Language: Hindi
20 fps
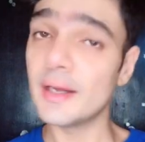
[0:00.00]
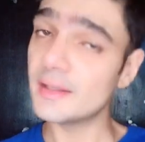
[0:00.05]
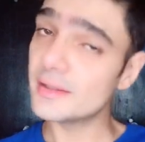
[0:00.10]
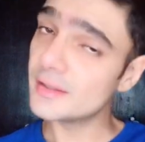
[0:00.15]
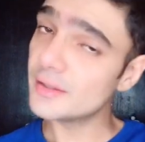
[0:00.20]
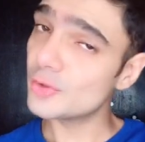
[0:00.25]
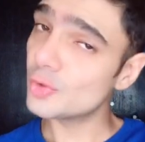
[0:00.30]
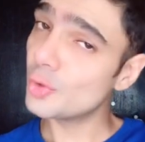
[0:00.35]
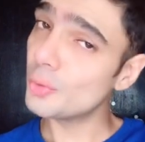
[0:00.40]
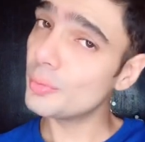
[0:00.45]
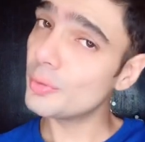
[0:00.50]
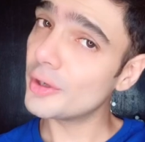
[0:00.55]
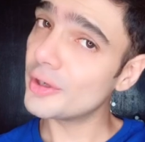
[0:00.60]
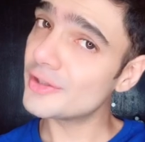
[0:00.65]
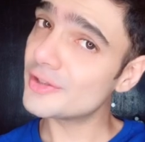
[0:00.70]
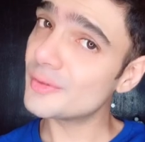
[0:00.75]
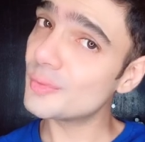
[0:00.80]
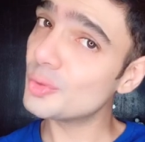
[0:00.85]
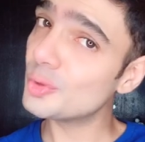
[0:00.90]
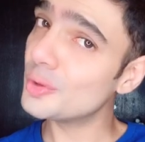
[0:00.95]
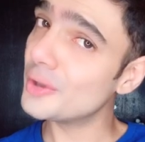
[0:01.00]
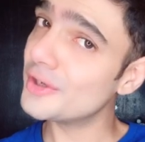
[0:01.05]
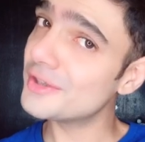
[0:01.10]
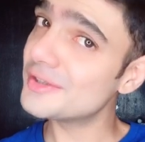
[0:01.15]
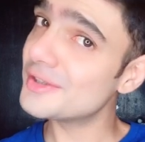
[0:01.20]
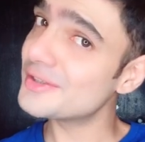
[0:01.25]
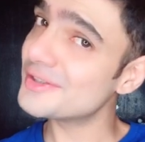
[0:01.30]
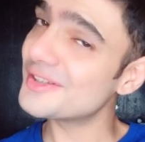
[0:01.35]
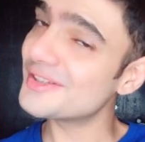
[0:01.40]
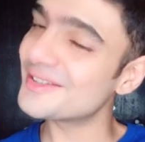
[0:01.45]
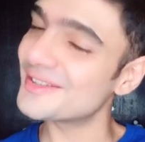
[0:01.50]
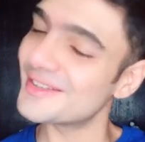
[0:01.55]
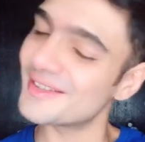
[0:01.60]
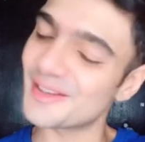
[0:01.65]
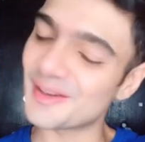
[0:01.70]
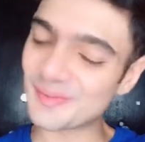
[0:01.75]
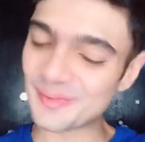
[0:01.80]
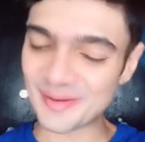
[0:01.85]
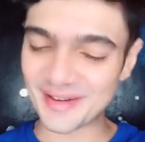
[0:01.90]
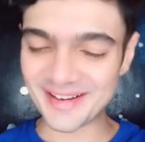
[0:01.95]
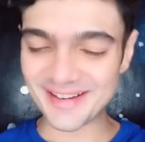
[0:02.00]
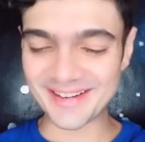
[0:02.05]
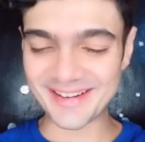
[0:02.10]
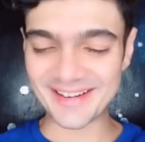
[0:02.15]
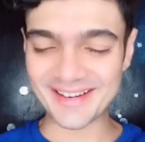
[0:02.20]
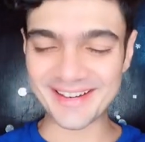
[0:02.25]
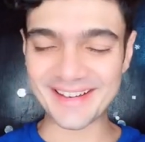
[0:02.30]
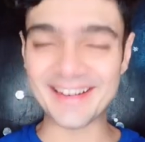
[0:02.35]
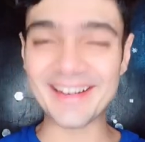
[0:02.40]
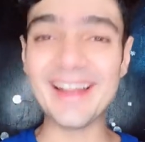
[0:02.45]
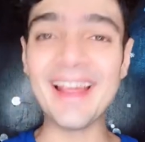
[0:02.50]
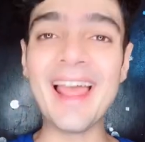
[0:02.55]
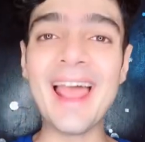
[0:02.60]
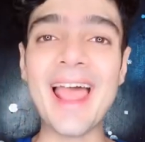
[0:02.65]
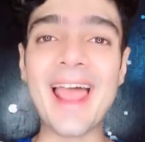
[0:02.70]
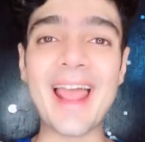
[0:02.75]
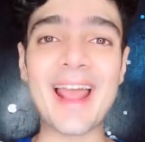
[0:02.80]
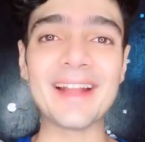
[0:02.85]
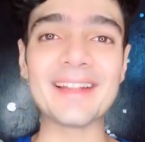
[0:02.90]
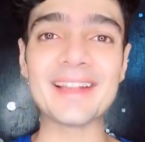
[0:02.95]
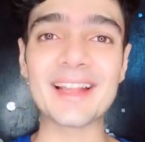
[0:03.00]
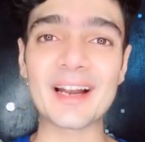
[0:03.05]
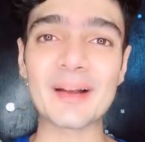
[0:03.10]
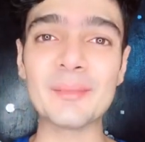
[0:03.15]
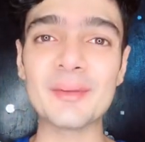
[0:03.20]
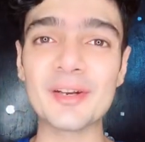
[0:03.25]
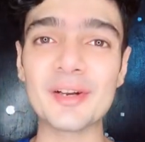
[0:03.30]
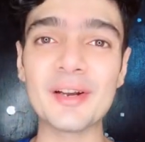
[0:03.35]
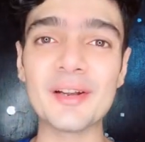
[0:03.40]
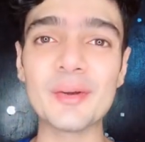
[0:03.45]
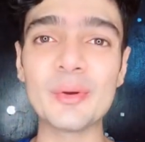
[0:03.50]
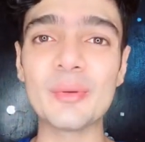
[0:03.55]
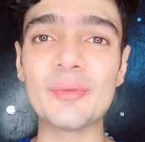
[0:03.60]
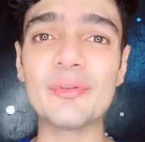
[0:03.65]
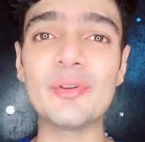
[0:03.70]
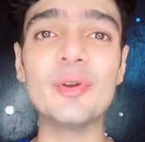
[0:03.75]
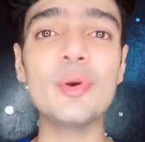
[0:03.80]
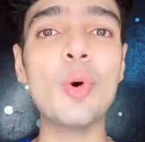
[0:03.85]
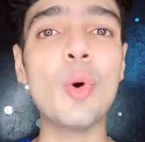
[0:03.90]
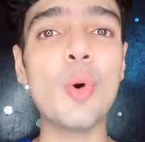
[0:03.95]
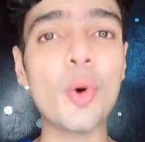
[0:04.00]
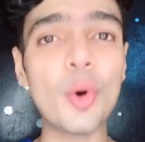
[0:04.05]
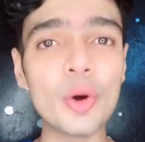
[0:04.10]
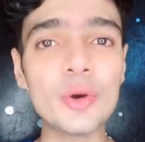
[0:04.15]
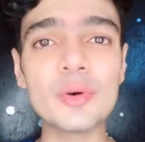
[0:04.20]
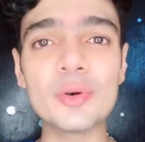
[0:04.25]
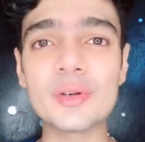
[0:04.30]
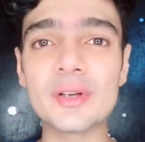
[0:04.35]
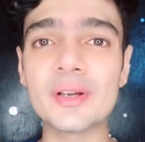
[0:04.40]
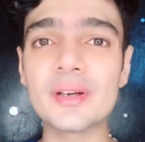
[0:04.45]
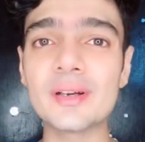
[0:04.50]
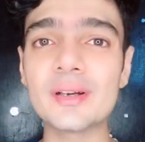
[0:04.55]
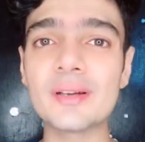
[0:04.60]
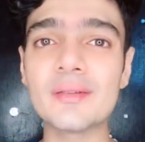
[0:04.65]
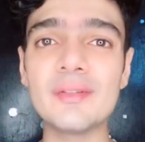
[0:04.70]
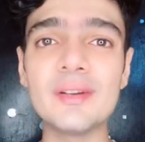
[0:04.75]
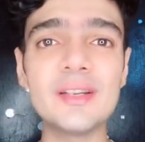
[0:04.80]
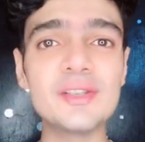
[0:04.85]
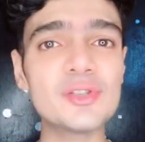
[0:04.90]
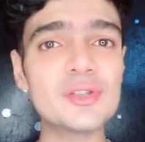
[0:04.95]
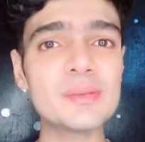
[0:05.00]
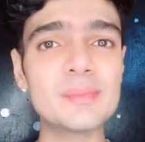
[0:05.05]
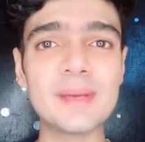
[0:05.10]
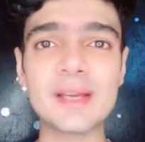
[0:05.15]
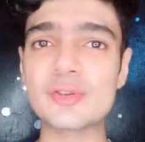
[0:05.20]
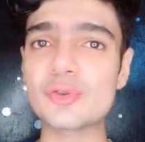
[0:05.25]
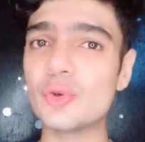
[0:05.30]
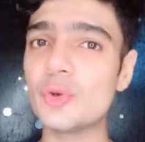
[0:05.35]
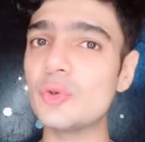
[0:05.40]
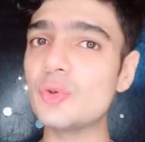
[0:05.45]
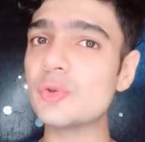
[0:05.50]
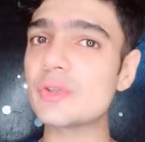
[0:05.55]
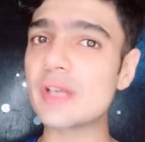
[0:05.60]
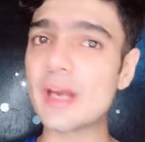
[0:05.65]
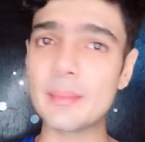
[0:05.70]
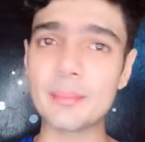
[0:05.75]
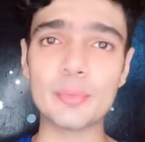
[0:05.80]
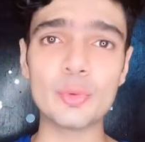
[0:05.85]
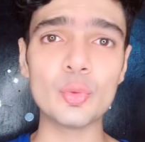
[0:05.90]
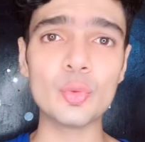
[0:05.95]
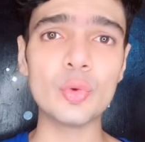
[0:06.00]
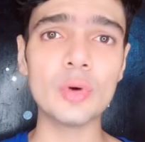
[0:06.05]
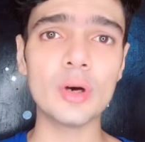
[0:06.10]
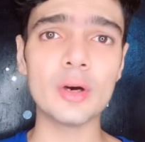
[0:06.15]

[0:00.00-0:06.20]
ऐसे किसी को प्यार से बोलते ऐसे ऐसे ऐसे आप क्लिक कर लेंगे एंड दैट विल बी रियली गुड फॉर यू और अल्टरनेटिवली जस्ट मेक श्योर यू शैम्पू